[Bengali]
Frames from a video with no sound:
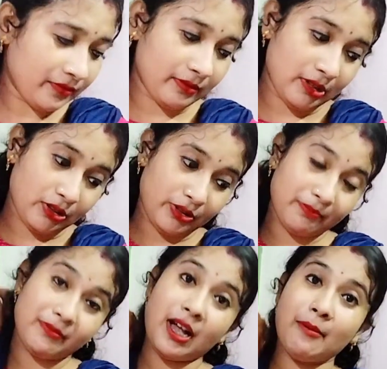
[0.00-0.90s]
ওই
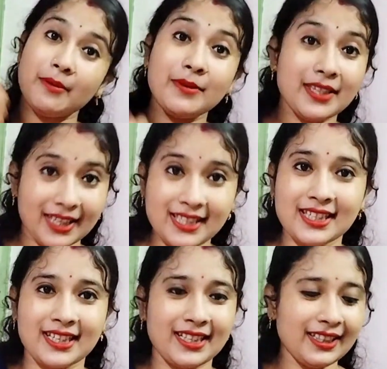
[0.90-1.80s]
আমার ভিক্ষে ছেলে
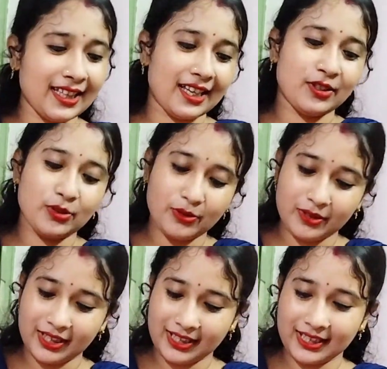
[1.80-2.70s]
তার জন্য
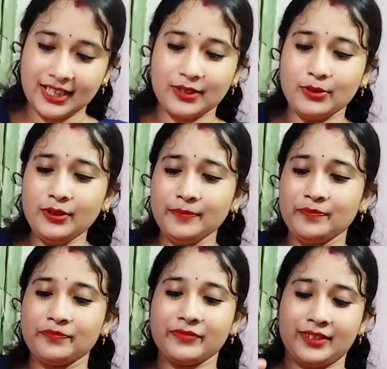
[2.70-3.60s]
নিয়েছি দেখুন
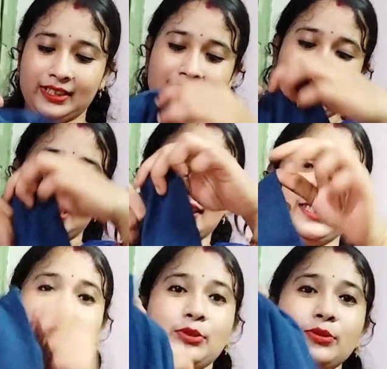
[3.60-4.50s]
এই
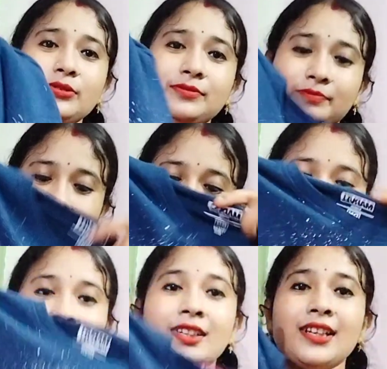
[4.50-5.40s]
দেখুন
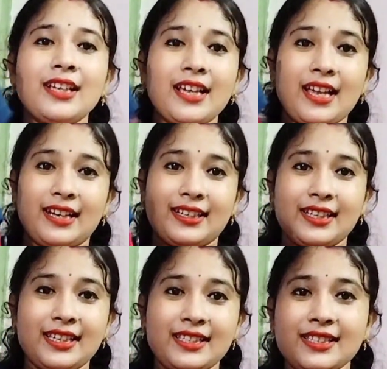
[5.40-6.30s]
একটা
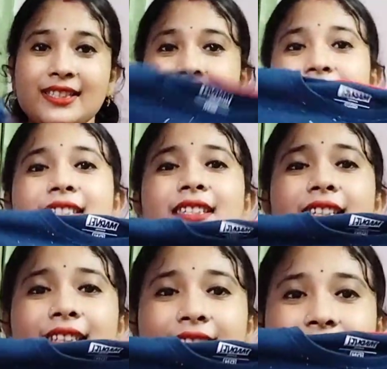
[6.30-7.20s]
গেঞ্জি নিয়েছি
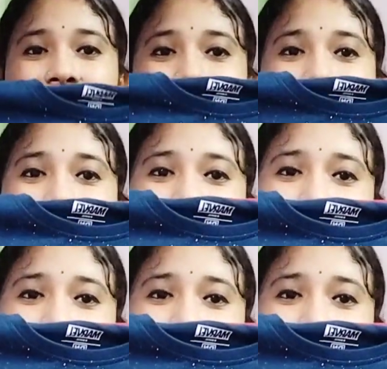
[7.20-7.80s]
দেখেছেন